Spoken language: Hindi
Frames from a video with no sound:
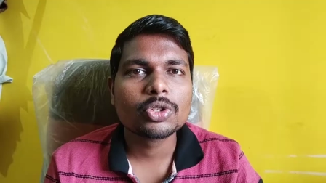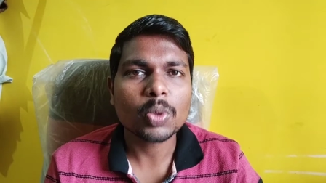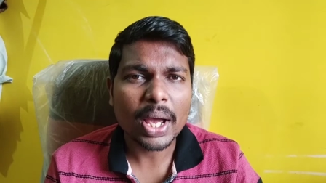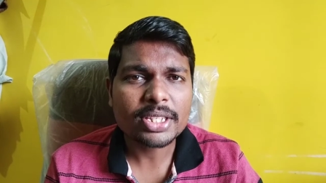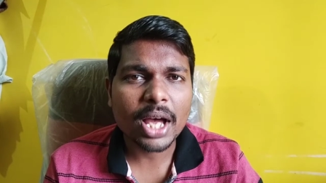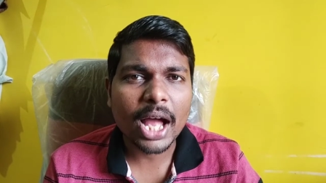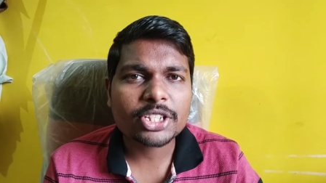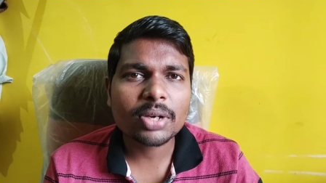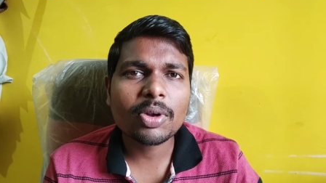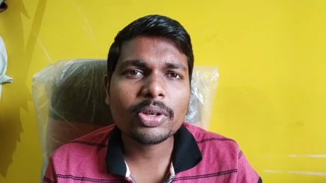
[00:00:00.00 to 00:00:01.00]
सो so गाइज
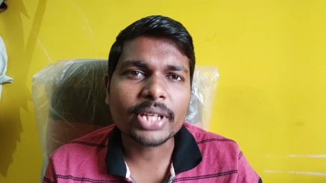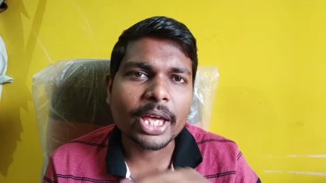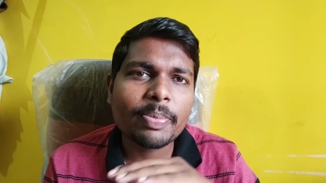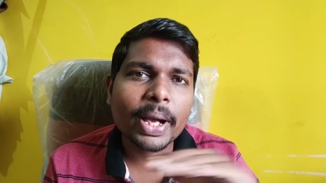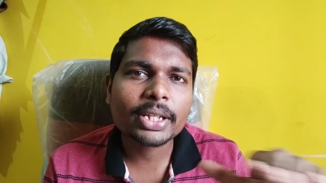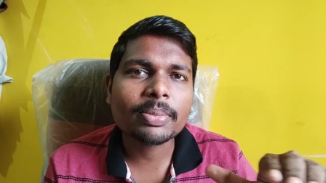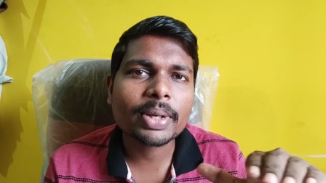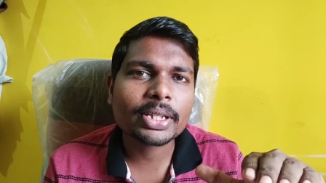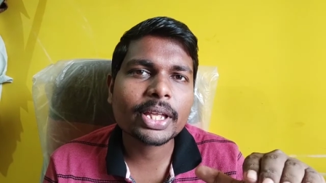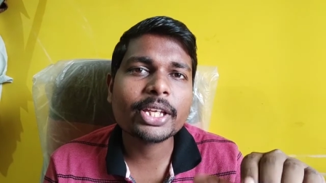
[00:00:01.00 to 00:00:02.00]
आज का ब्लॉग यहीं पे खत्म
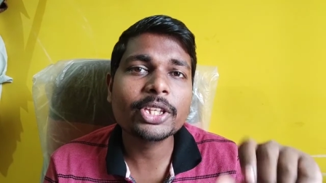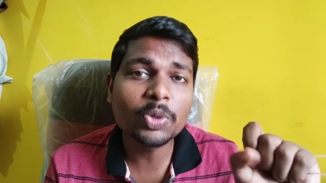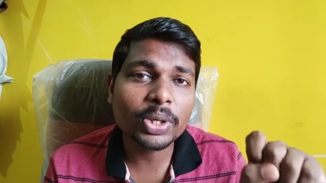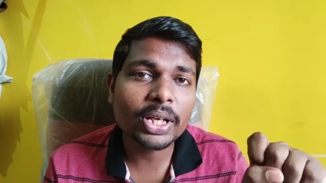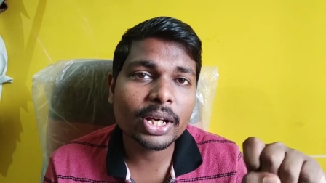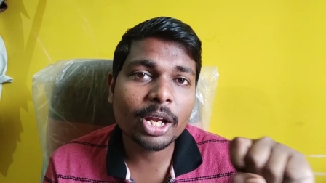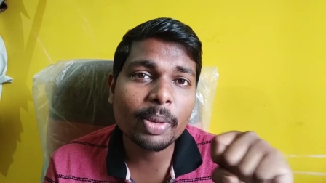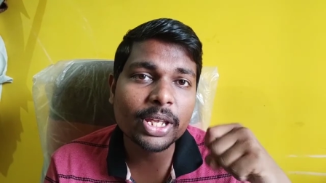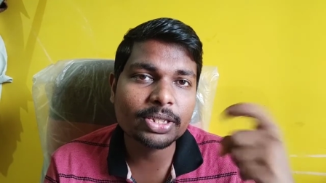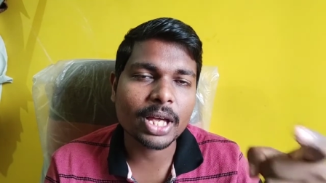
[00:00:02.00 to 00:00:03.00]
करता है क्योंकि कल है
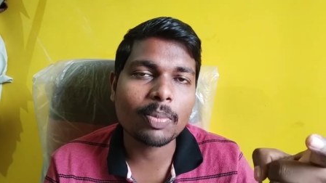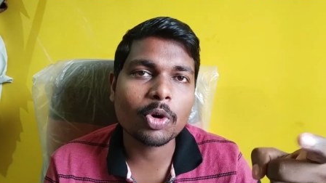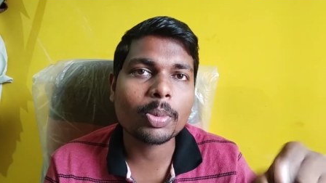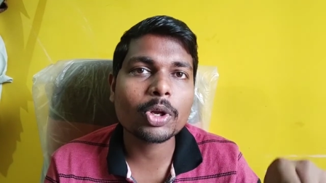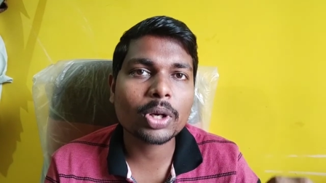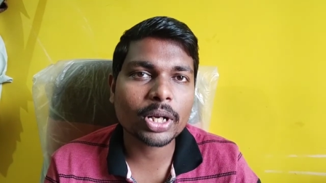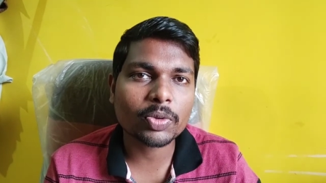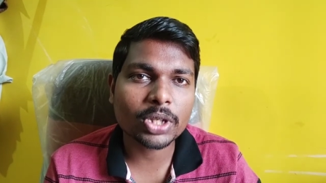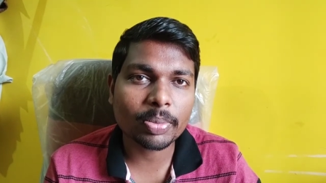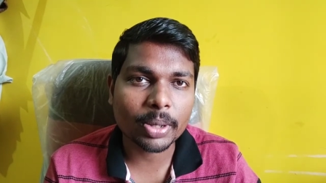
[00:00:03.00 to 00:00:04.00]
मेरे एग्जाम और मेरे को करना है
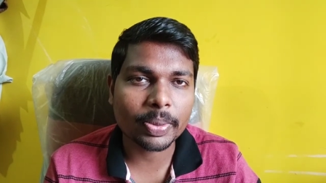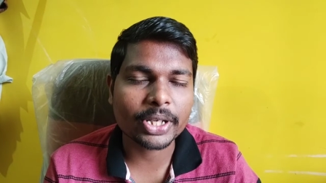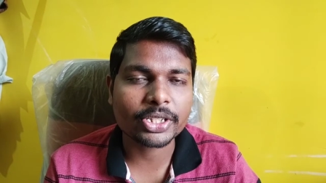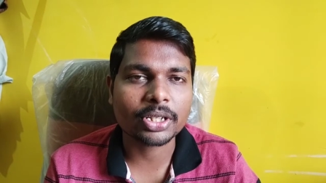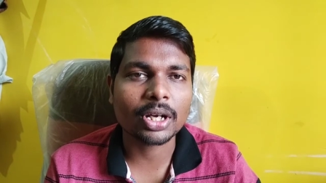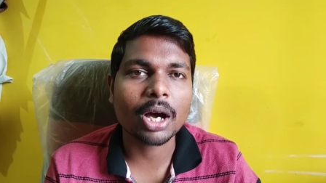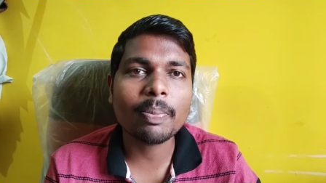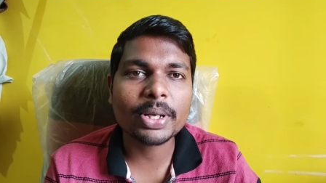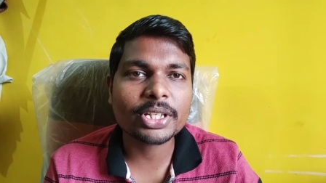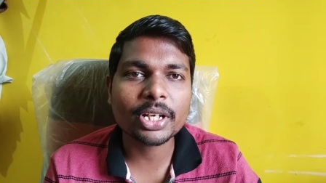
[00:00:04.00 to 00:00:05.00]
उसका प्रिपरेशन अब
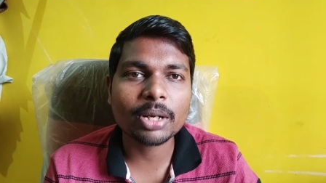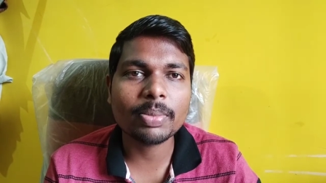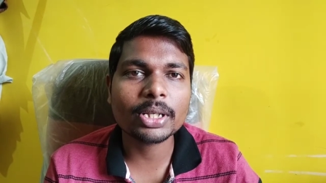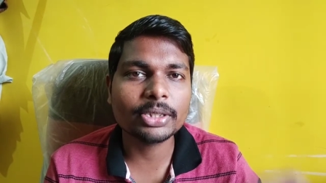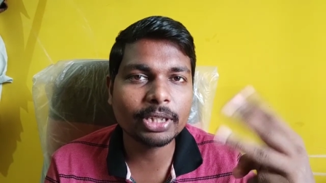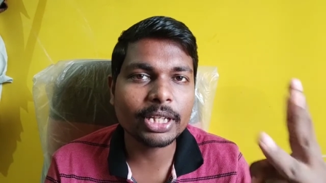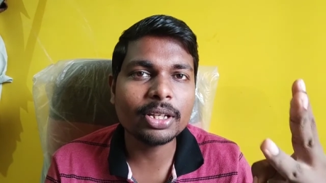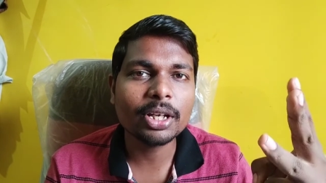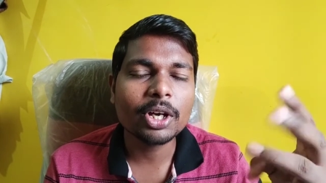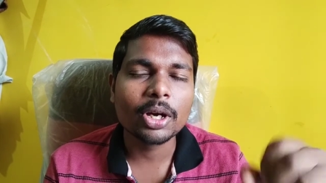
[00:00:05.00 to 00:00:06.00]
बज रहे लगभग
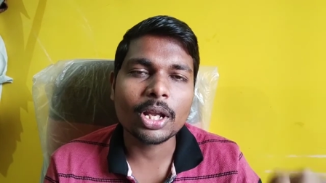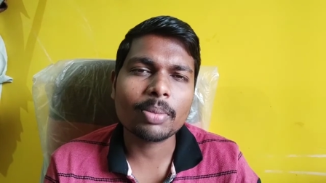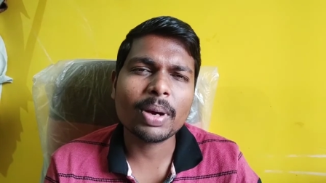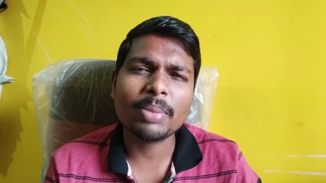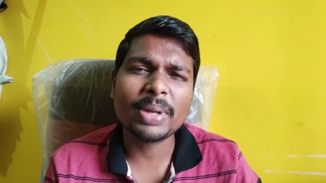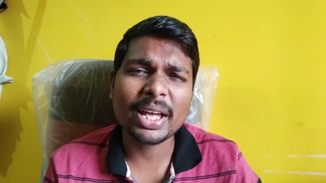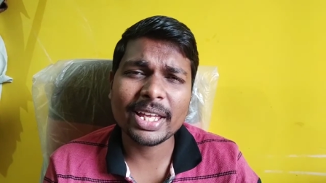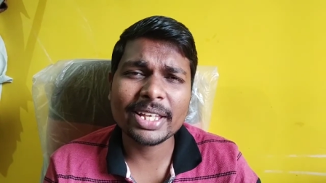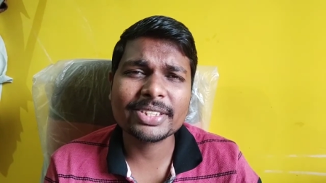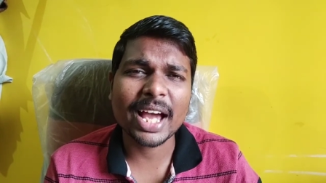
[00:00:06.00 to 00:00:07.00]
तीन लगभग अपना
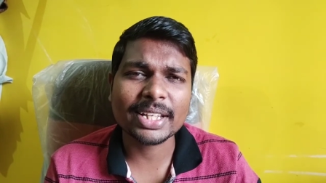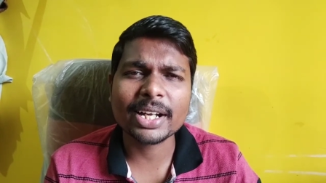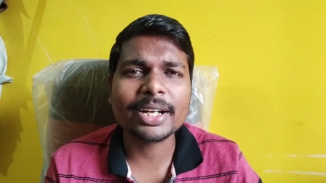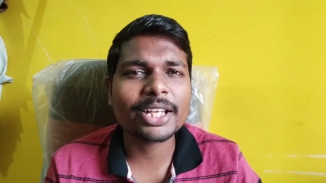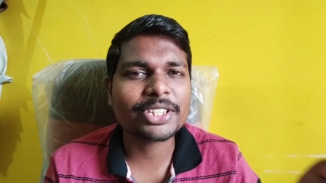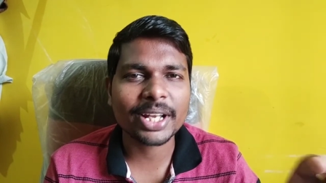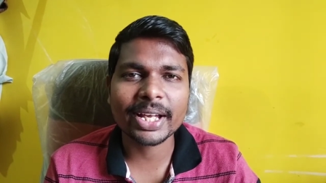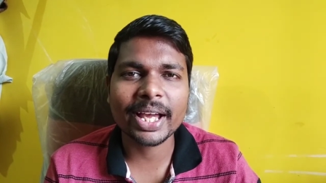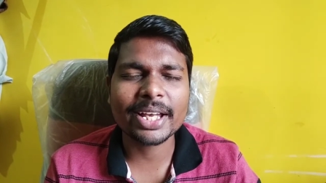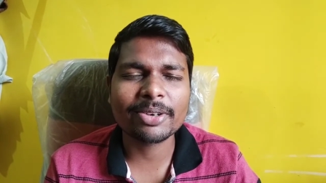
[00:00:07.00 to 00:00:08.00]
एक से आधा घंटा चला
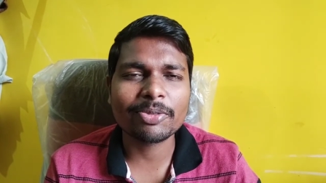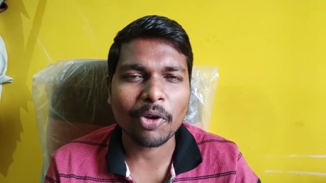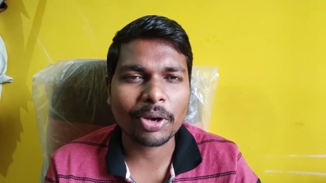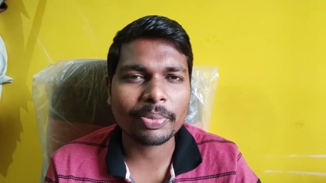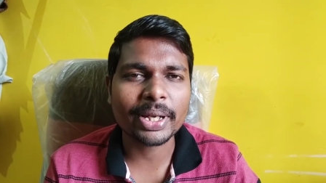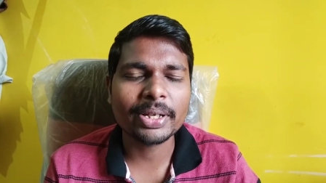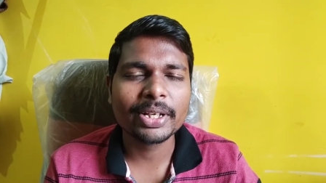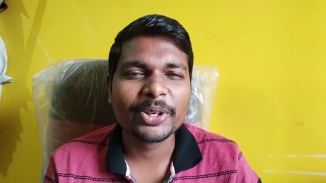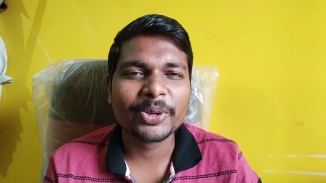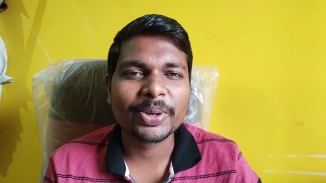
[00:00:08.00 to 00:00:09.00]
गया है ब्लॉग में
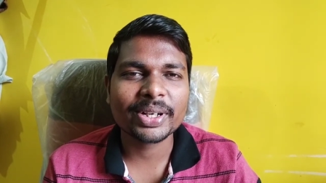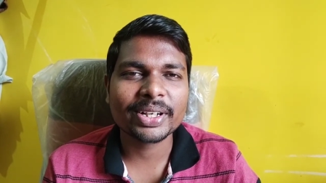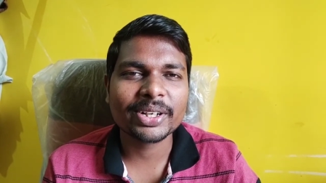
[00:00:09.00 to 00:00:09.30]
और